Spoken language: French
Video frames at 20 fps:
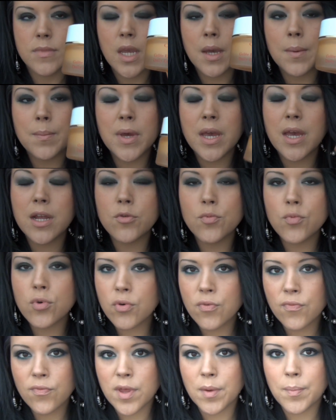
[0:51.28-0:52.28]
mais elle ne me
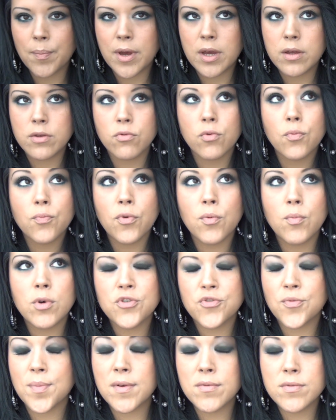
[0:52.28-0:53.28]
convient pas. Donc pour moi,
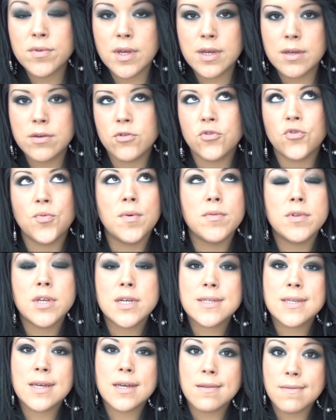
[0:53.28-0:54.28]
je ne vais, pas vous dire
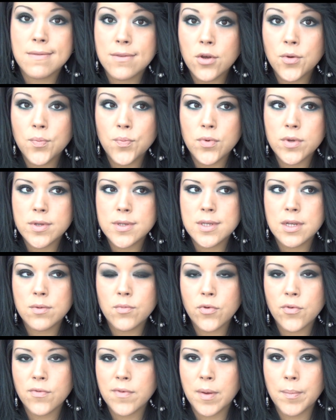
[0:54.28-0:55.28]
que c'est un top si elle
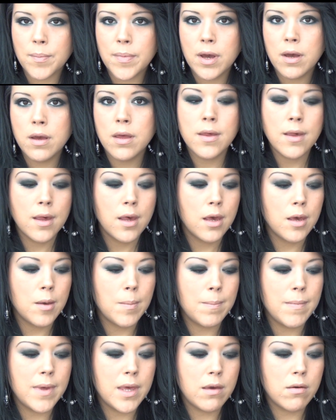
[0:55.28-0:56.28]
ne me convient pas,
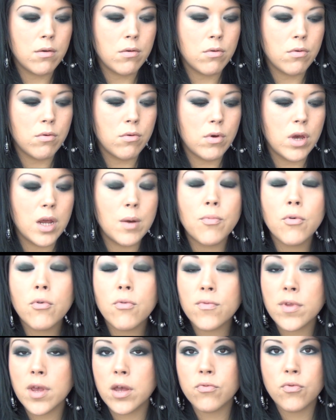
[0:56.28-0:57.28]
mais elle peut
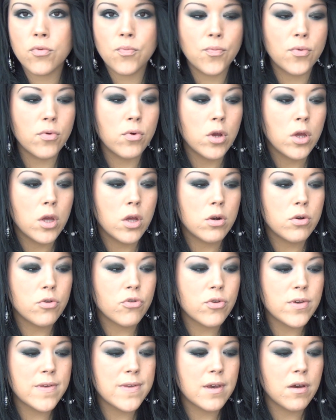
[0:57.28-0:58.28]
convenir à d'autres peaux. Le
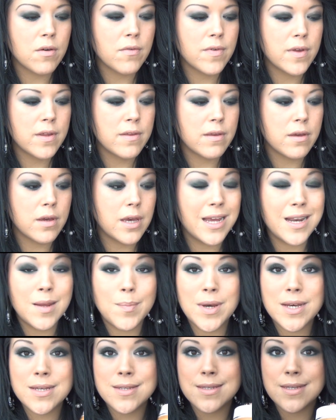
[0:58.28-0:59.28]
truc, c'est qu'en fait, elle n'est
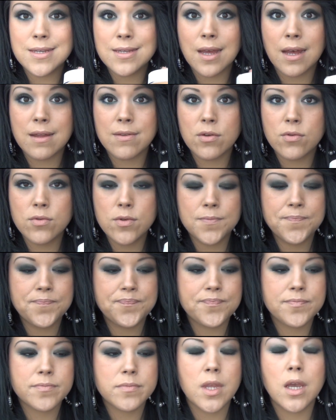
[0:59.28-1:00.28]
pas assez hydratante.
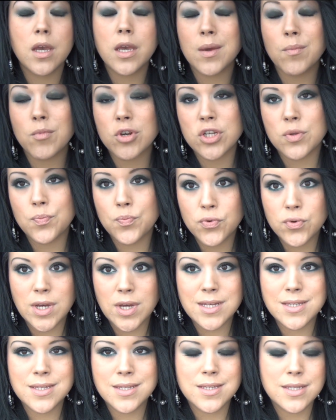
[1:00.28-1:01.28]
Et moi, j'ai une peau
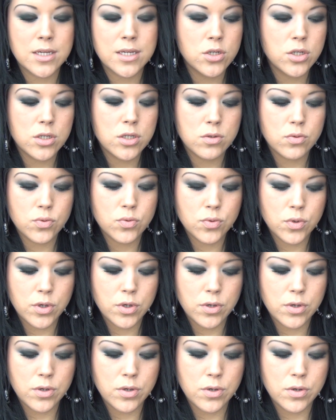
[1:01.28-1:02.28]
assez sèche, donc
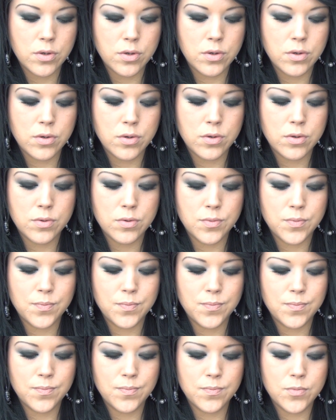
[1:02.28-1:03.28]

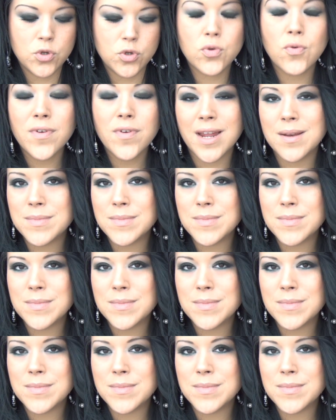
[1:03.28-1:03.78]
je trouve qu'elle